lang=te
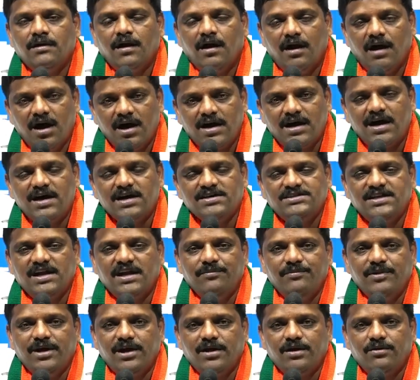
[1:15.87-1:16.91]
ఆకాంక్షల
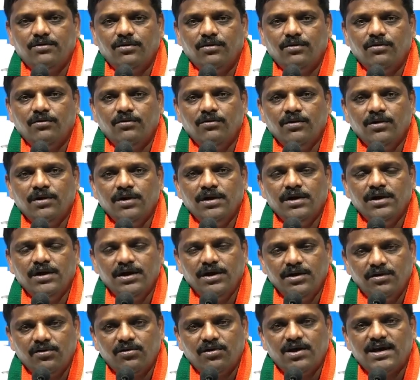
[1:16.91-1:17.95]
మేరకు
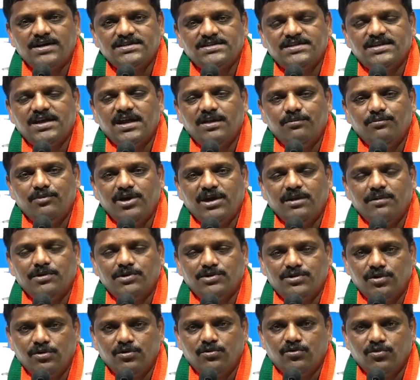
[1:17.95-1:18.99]
ఇరు రాష్ట్రాల
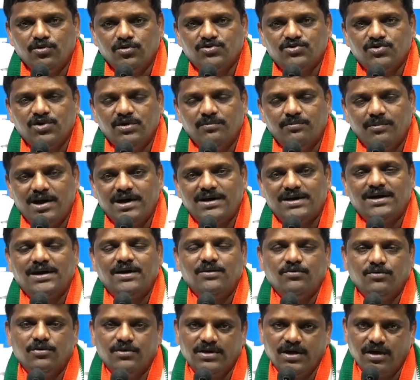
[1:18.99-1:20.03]
ముఖ్యమంత్రులు కూర్చొని
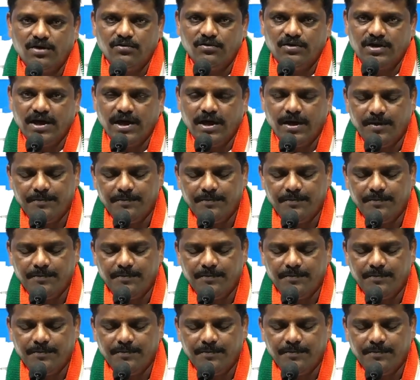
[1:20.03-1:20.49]
మాట్లాడుకుంటా ఉంటే